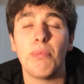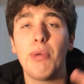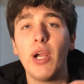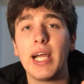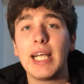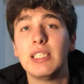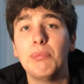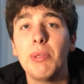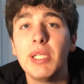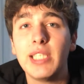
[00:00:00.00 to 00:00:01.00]
Però ragazzi,
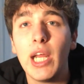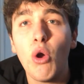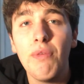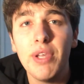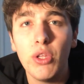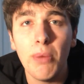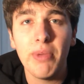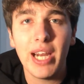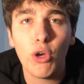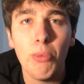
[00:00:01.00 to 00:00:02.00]
prima di iniziare col video,
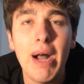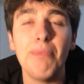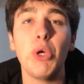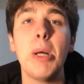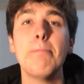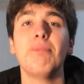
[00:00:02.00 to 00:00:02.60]
mi raccomando,